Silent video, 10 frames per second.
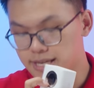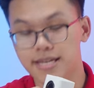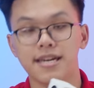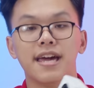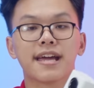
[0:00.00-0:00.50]

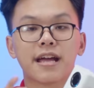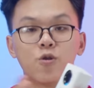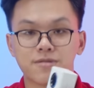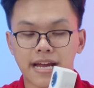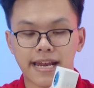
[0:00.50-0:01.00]
Thì cái
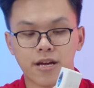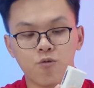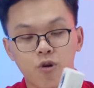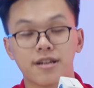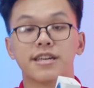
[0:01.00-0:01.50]
cục sạc này
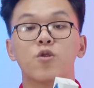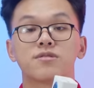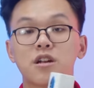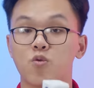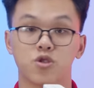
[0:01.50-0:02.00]
cũng có cái chế
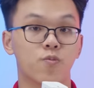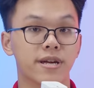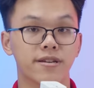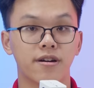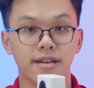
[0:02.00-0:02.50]
độ tắt nguồn
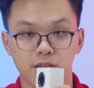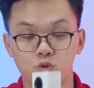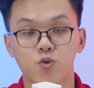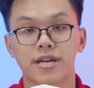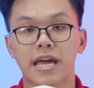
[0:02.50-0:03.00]
thông minh nữa để
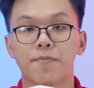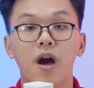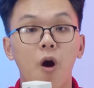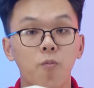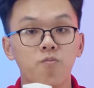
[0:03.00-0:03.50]
giúp cho anh em
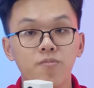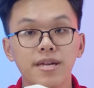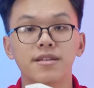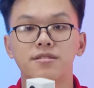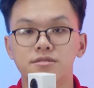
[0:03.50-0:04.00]
không bị